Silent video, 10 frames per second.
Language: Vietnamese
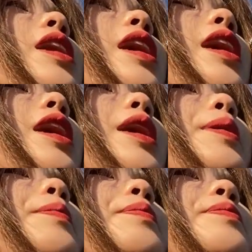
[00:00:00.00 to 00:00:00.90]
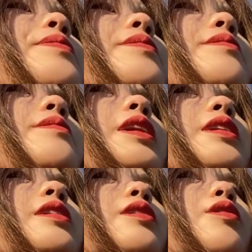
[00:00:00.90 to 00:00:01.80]
là
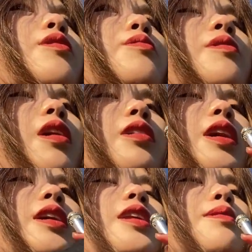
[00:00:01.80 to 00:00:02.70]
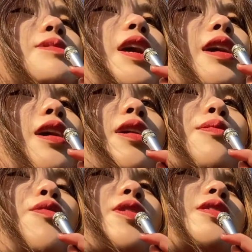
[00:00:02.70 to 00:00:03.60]
mình cũng có thể tham gia các cái
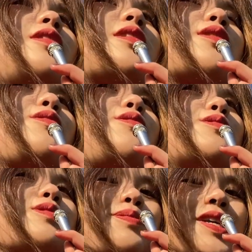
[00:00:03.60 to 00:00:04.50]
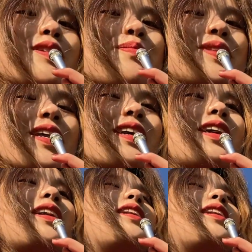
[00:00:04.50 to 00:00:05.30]
buổi tiệc kiểu sập sình sập sình ấy